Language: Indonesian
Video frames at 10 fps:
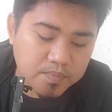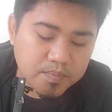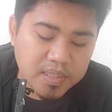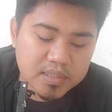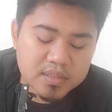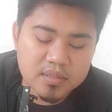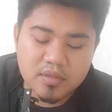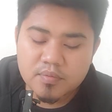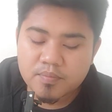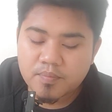pat
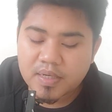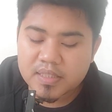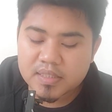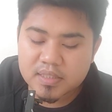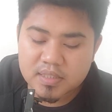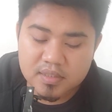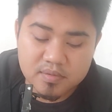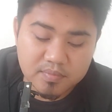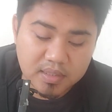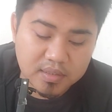non
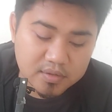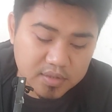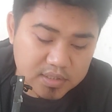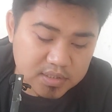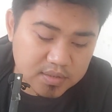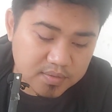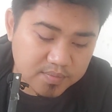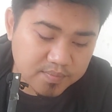ket makhraj